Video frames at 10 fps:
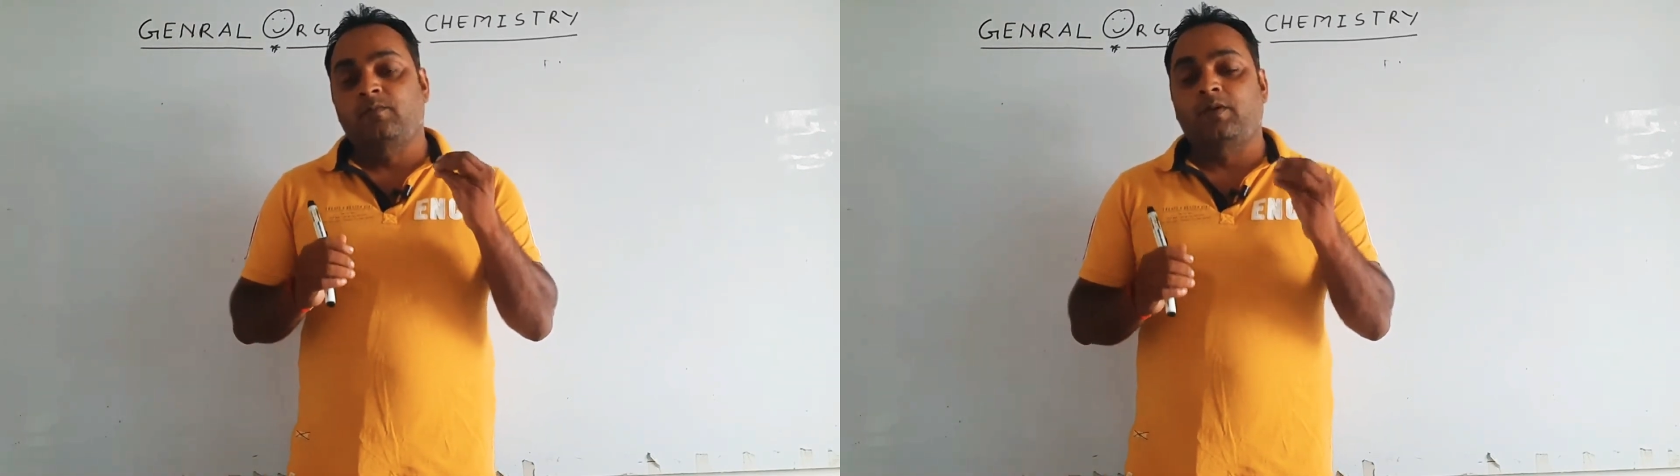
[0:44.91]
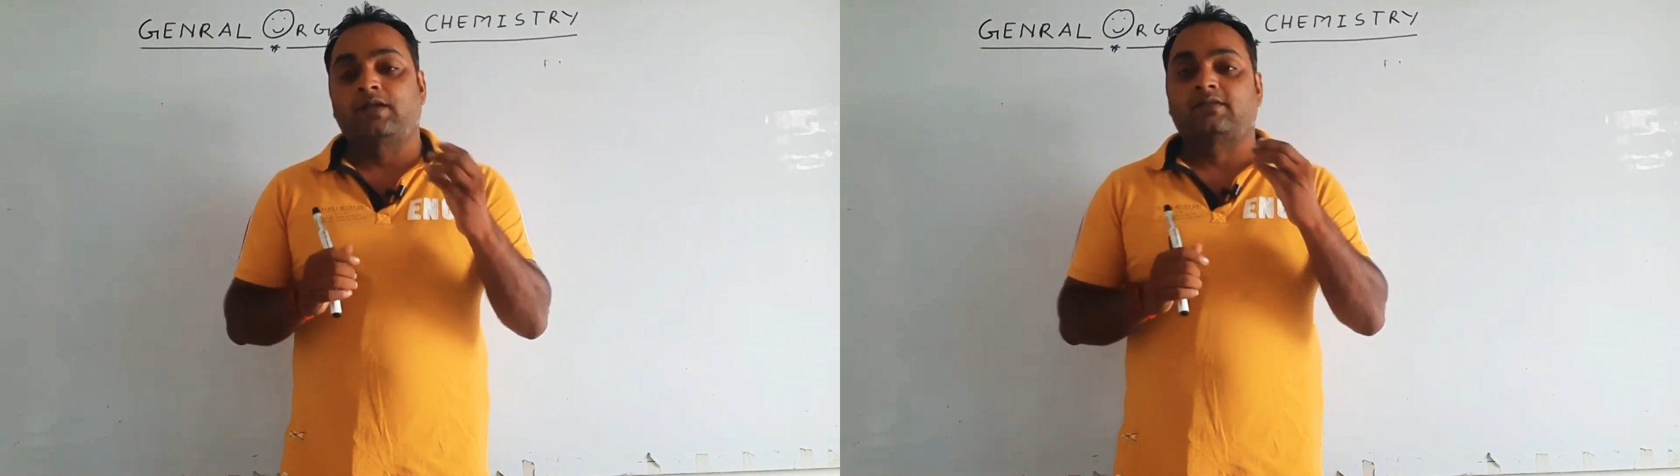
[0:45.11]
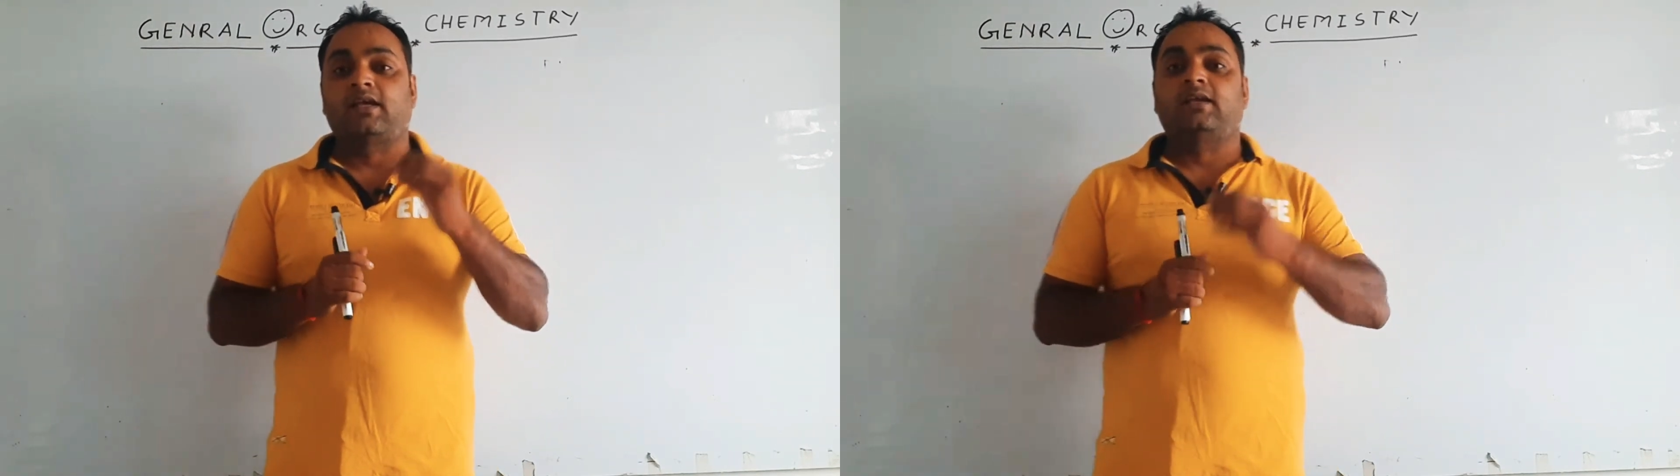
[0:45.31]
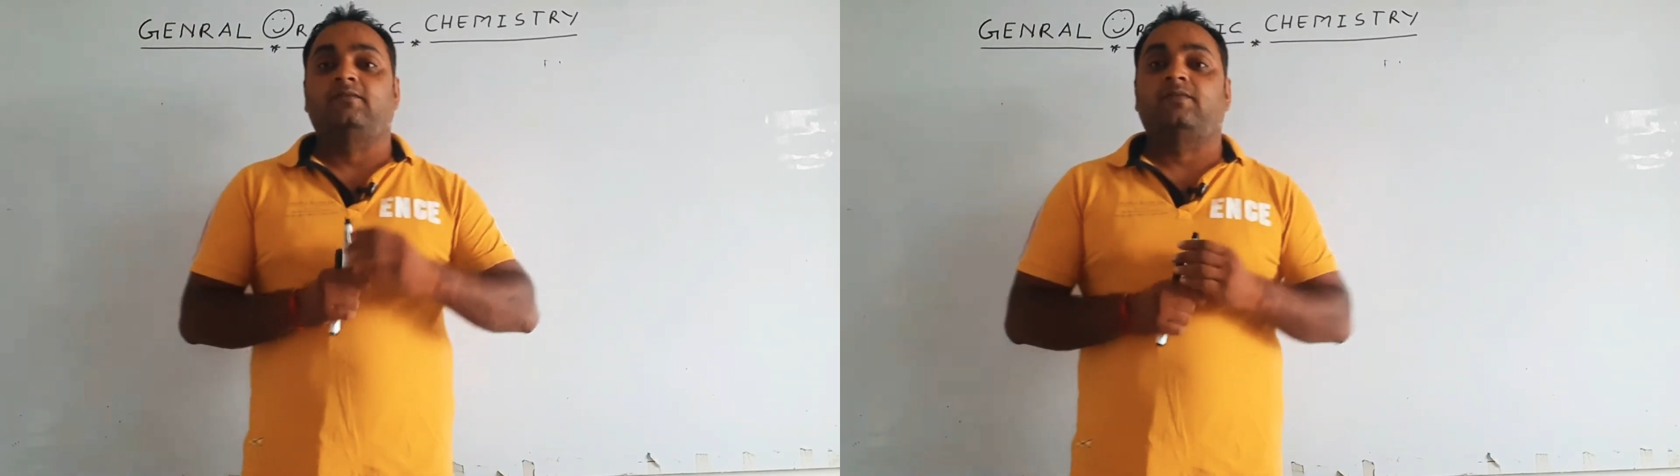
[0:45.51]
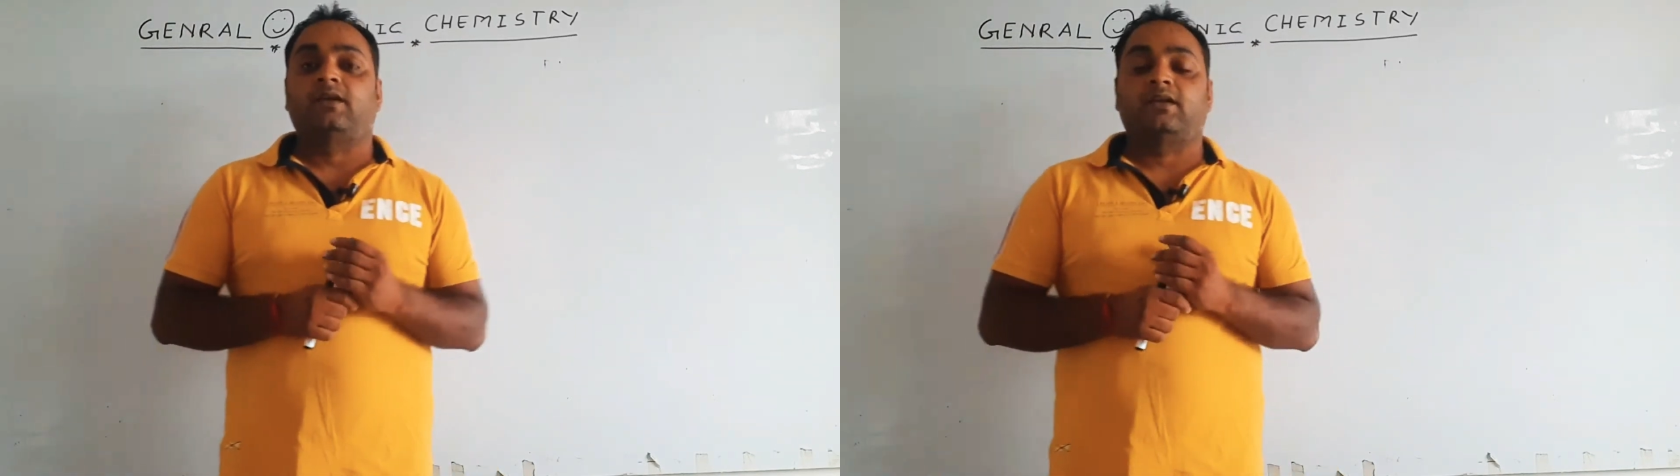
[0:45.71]
प्लस आई
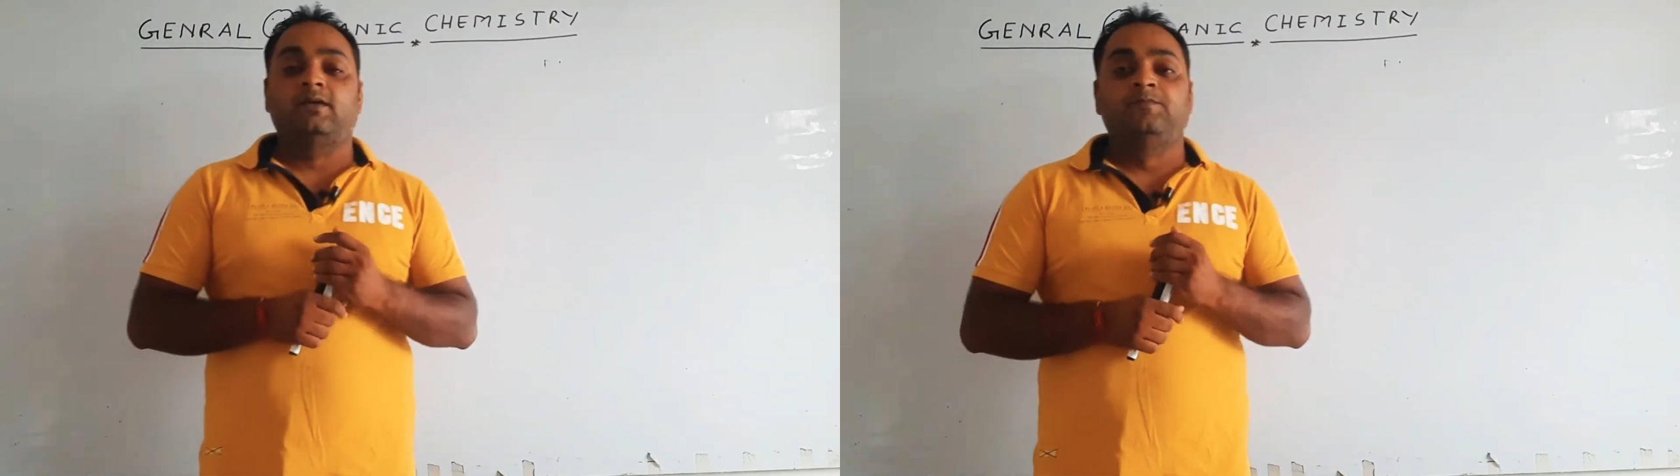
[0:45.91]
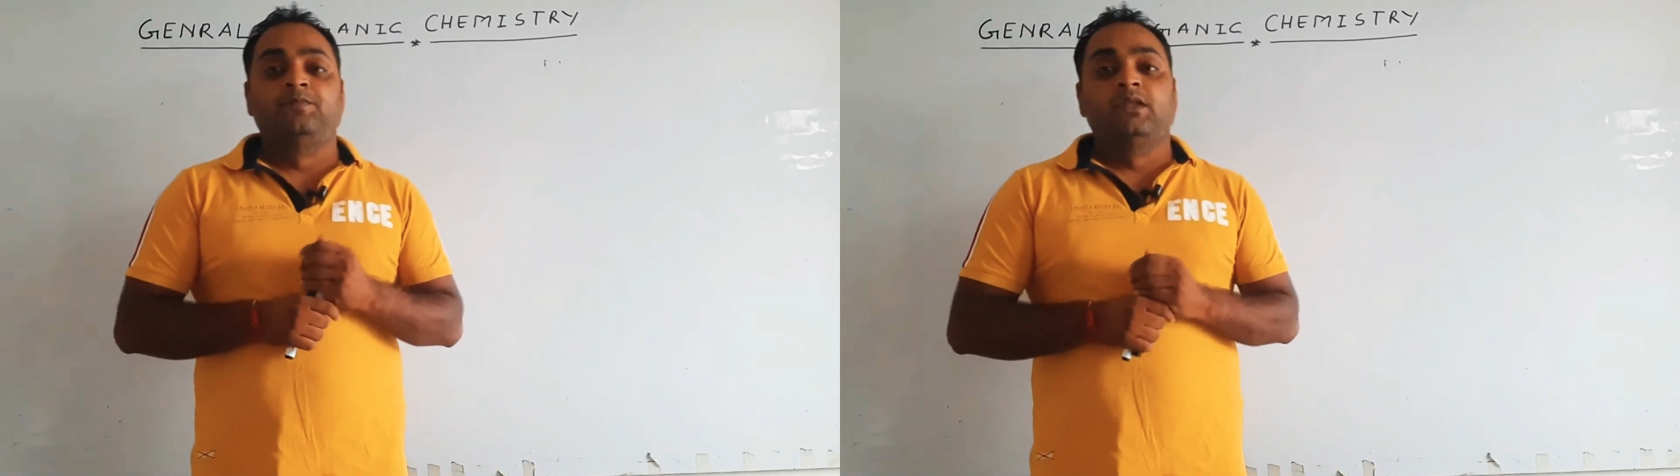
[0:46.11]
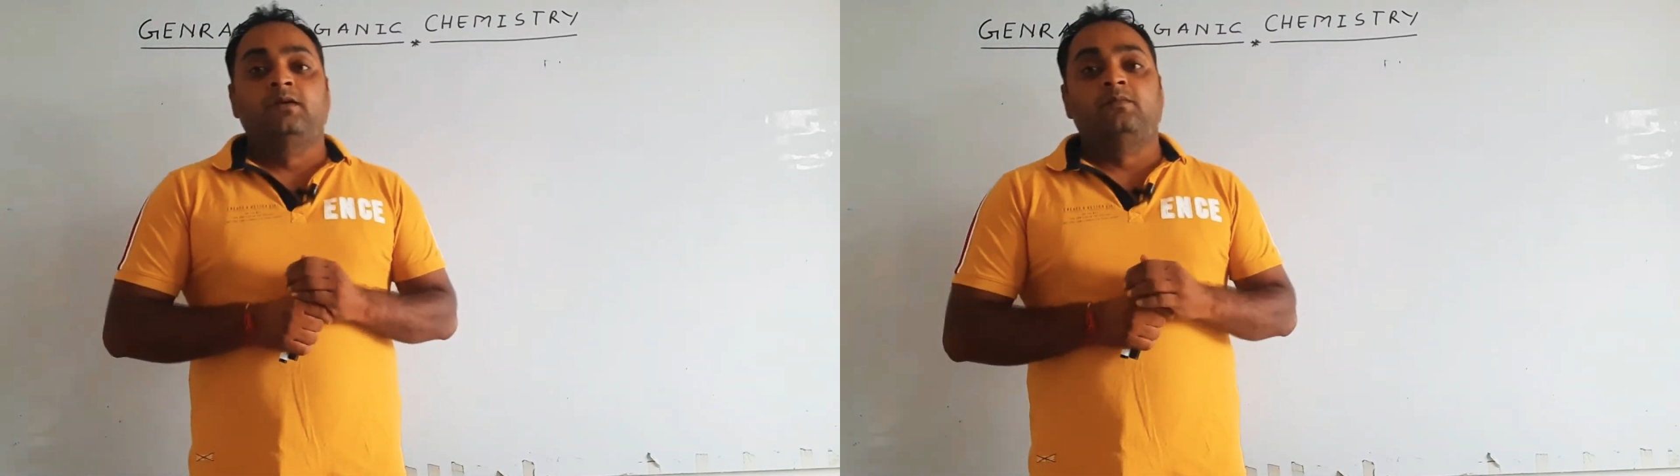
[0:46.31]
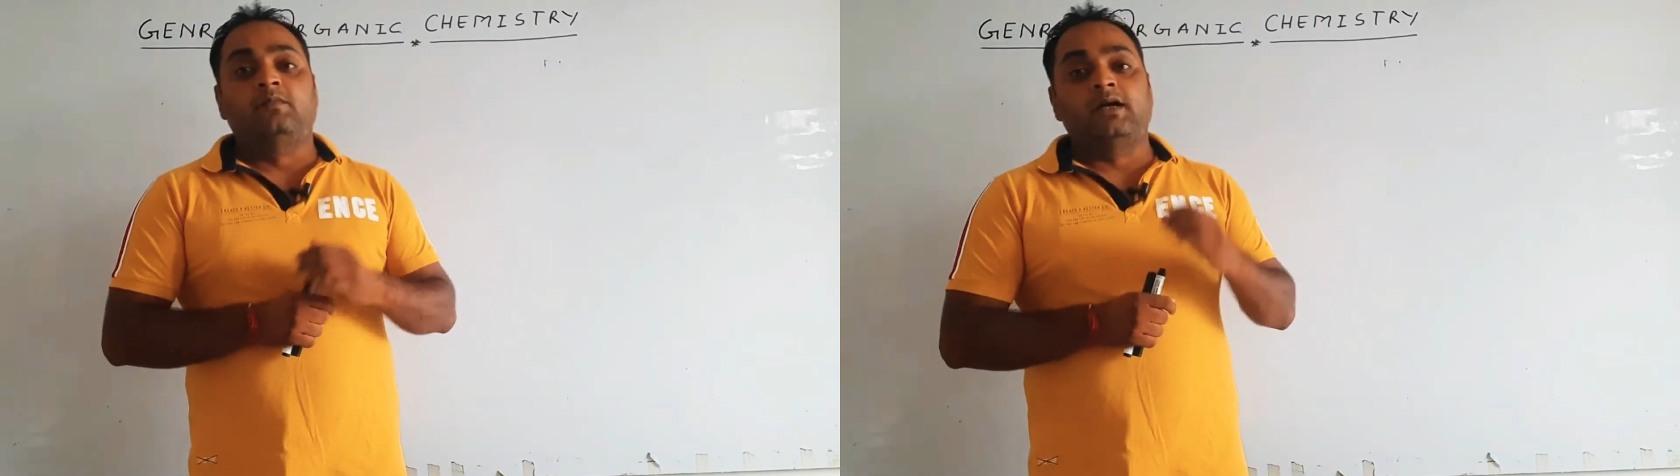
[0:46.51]
इफेक्ट